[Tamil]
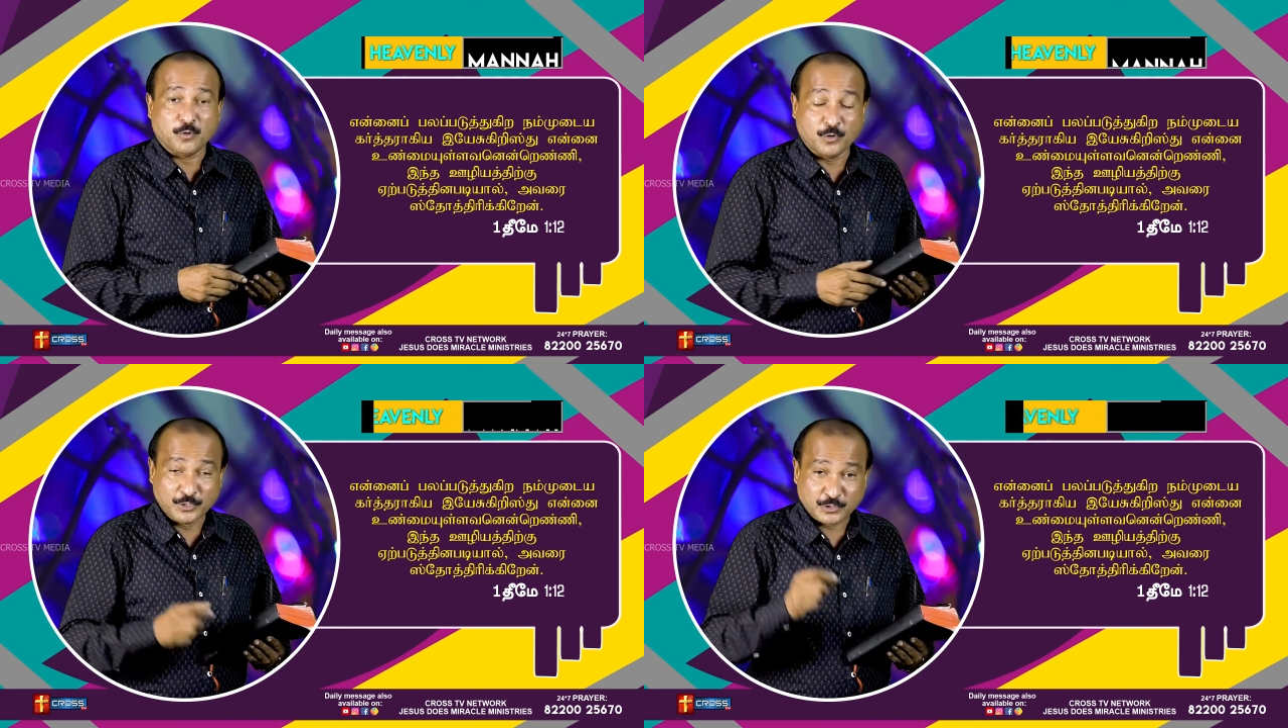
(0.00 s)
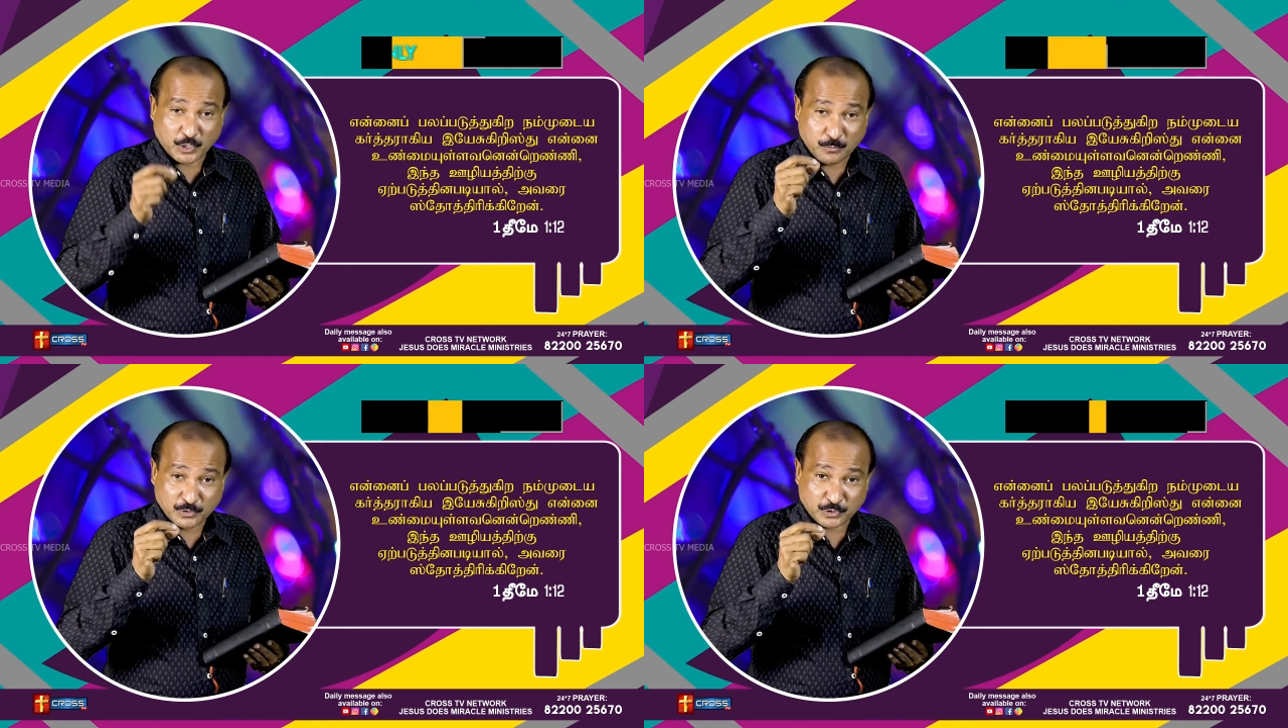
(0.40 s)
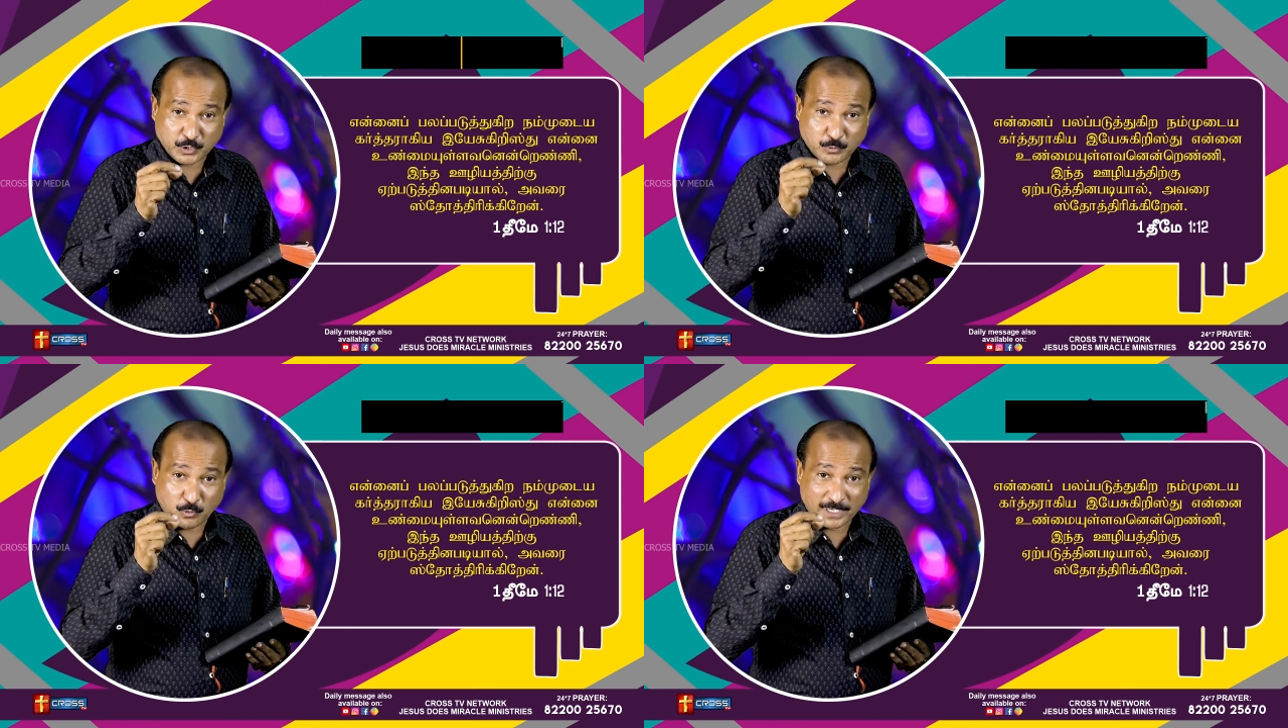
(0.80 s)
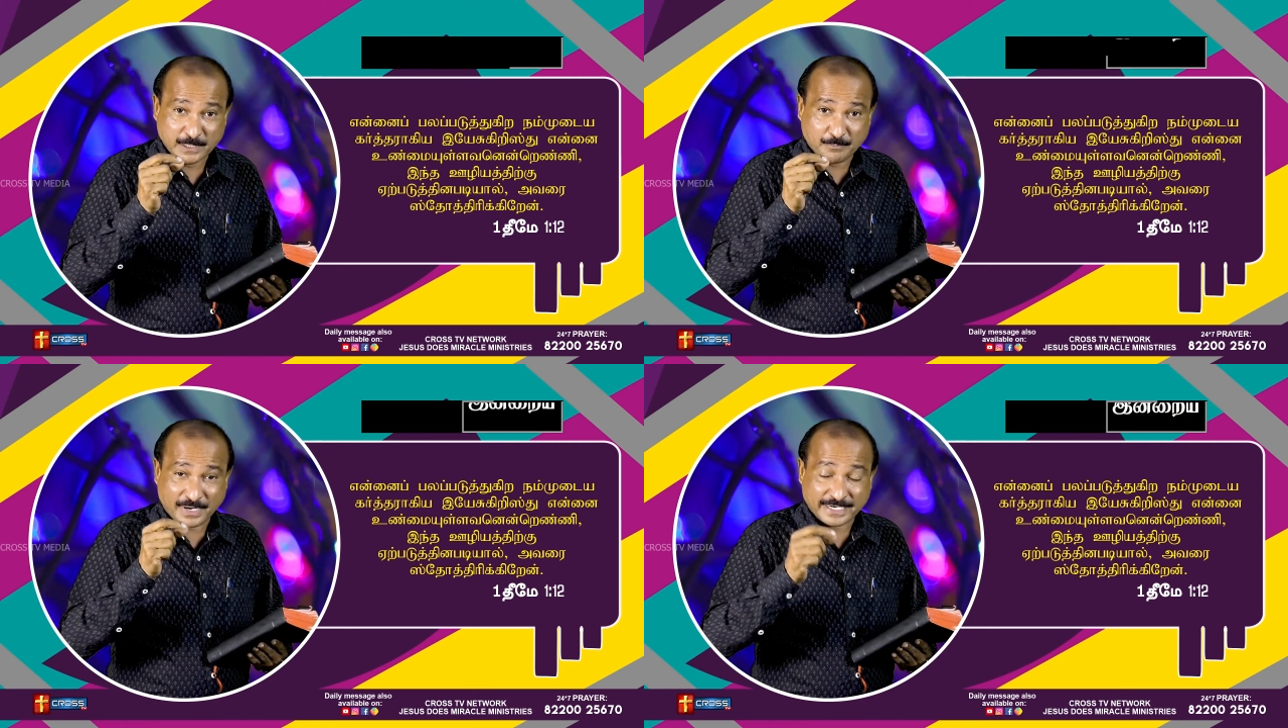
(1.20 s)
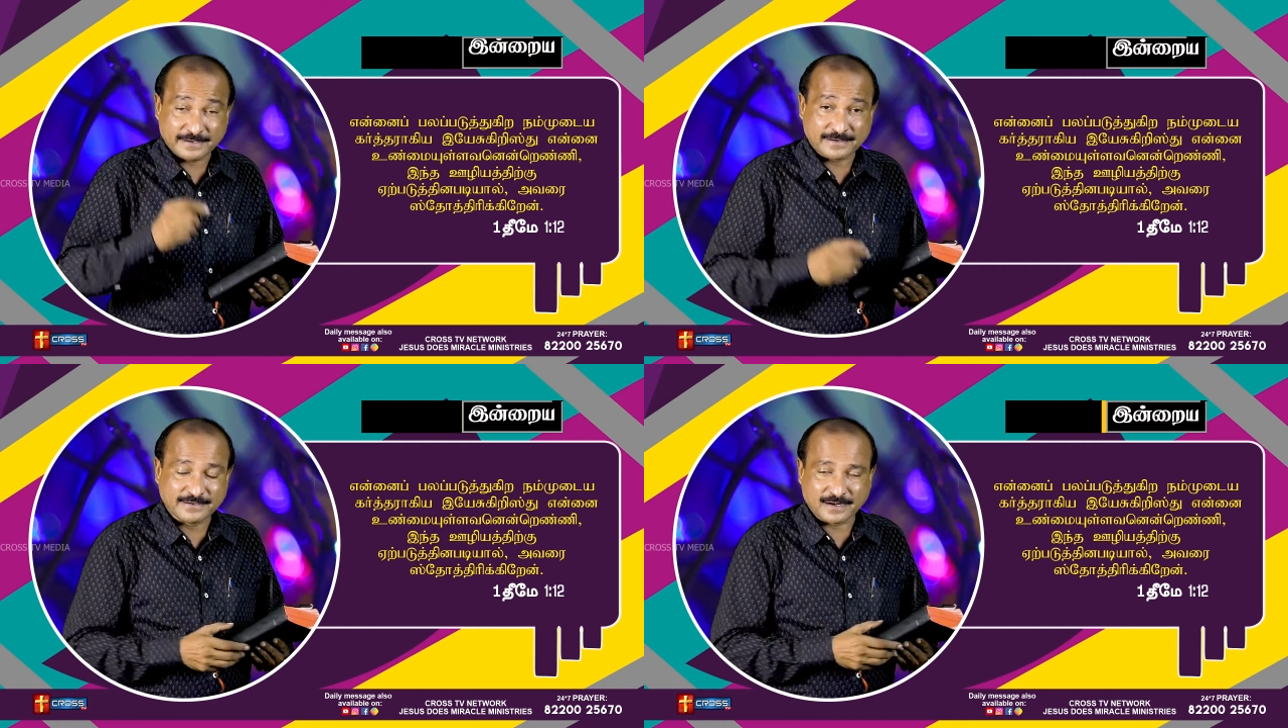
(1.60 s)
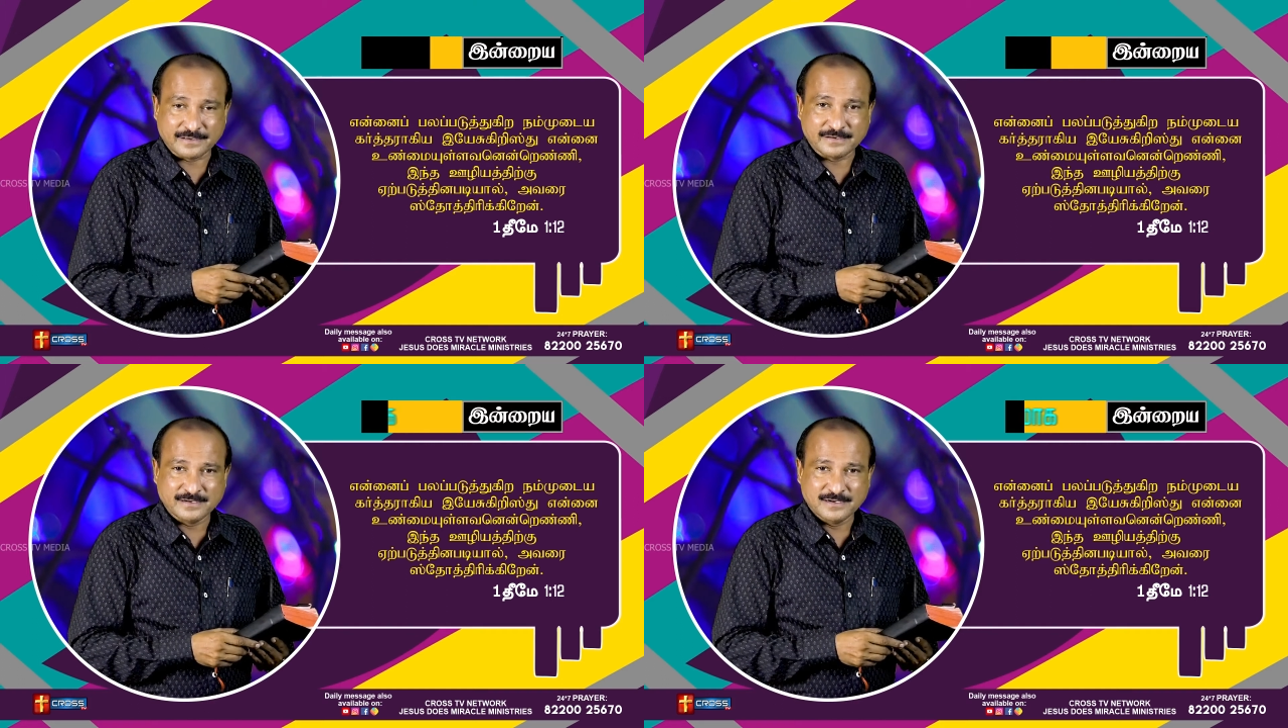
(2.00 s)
ஒன்று திமுத்தி ஒன்று பனிரெண்டில்